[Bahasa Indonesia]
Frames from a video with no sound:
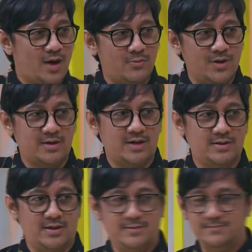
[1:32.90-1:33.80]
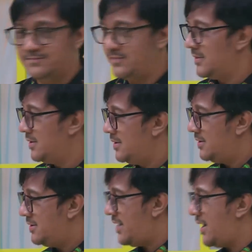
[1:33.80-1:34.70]
yang. Oh iya.
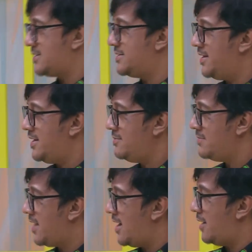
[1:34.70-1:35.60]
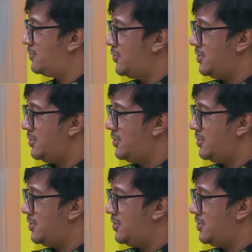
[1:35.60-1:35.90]
Tiara sendiri menganggap Dul